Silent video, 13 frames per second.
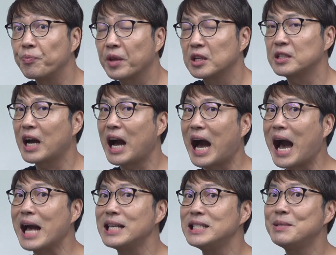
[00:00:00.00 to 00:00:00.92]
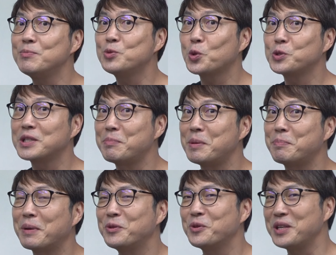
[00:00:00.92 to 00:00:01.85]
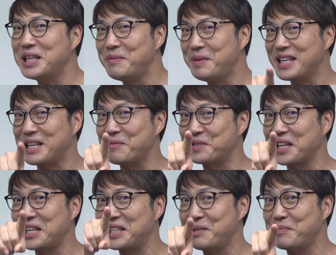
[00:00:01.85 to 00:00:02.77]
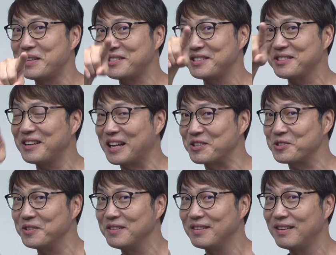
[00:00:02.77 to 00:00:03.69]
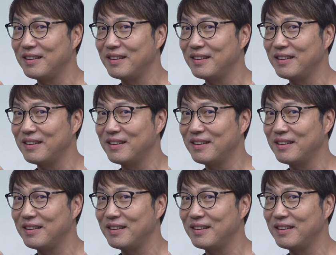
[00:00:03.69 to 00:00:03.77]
그래서 제가 안심소득제 비판도 이미 김찬의 TV에서 찍어놨죠.